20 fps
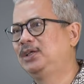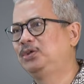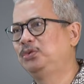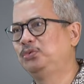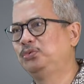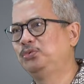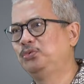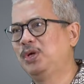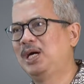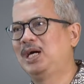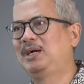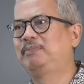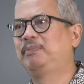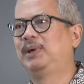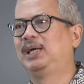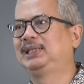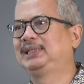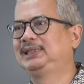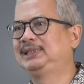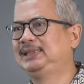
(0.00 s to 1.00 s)
dua
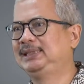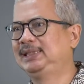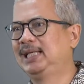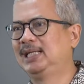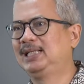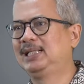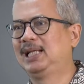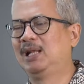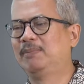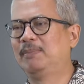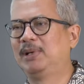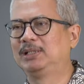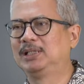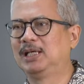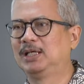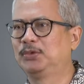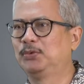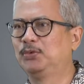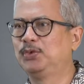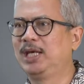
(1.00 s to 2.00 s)
bagian dalam
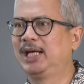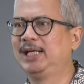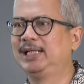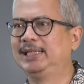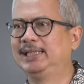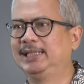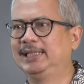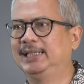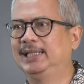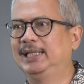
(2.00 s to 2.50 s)
mata kuliah ini,